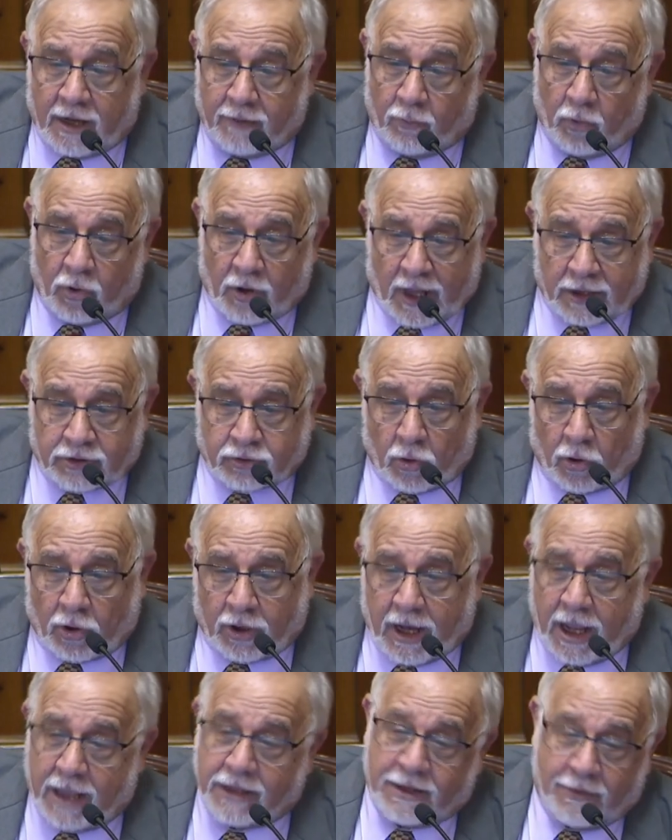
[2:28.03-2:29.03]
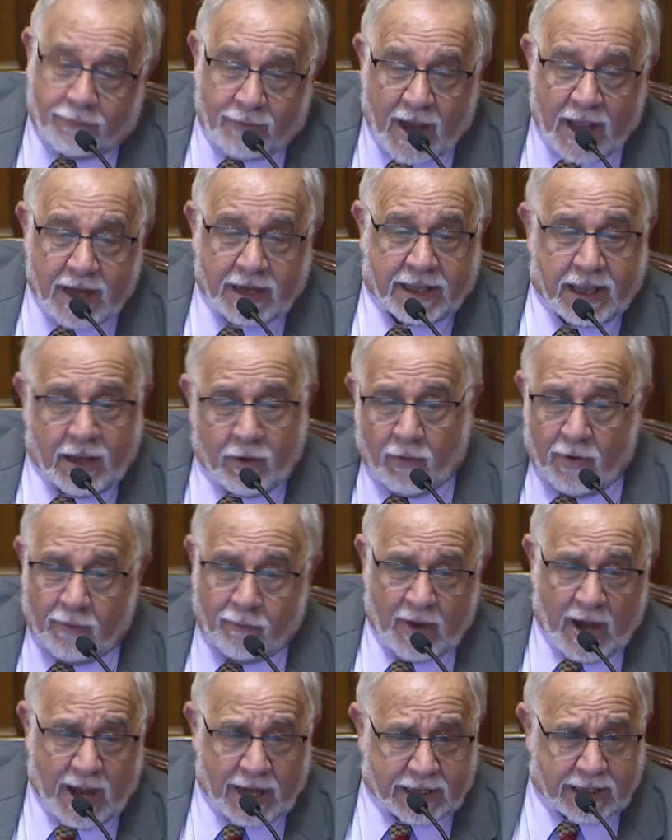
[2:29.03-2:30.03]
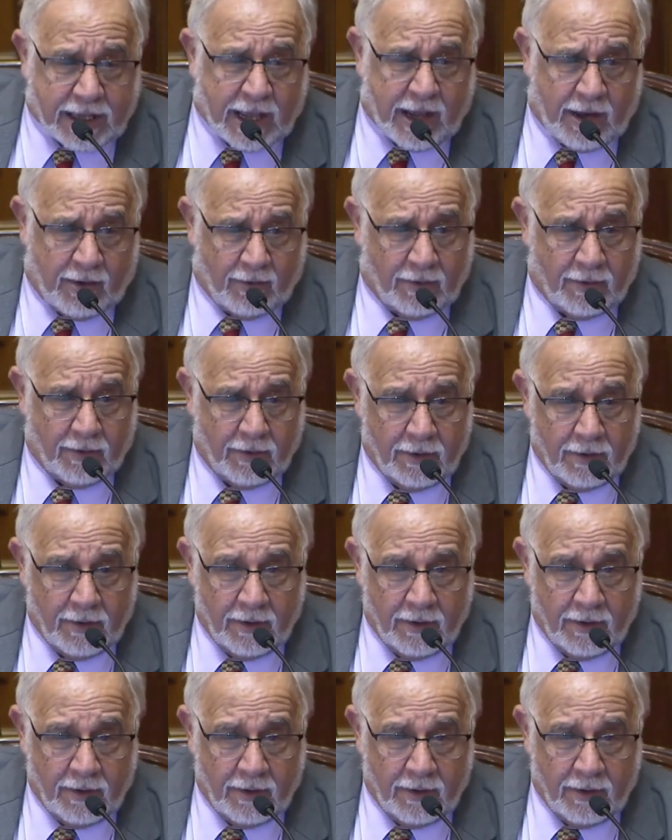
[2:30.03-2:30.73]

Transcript: en moratoria y de blanqueo en blanqueo,